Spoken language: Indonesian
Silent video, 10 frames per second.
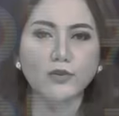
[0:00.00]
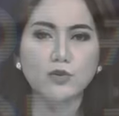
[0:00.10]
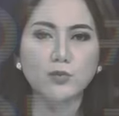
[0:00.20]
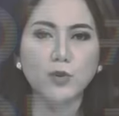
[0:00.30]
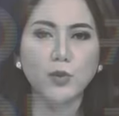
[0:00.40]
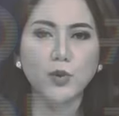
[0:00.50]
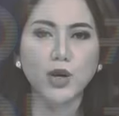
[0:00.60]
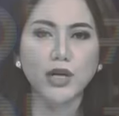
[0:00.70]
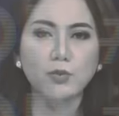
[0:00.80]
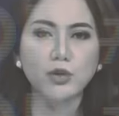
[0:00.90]
kasus
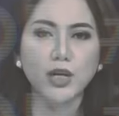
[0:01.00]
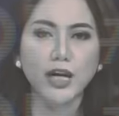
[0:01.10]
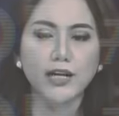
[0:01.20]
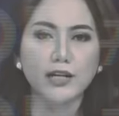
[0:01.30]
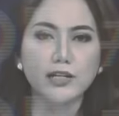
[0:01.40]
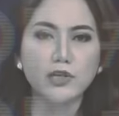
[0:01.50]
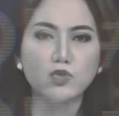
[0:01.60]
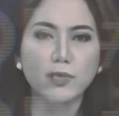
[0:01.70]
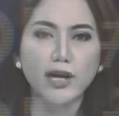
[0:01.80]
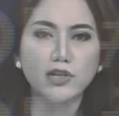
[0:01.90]
ibu dan anak di
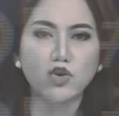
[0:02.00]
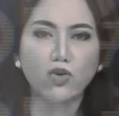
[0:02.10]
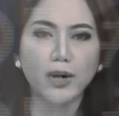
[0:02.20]
Subang, Jawa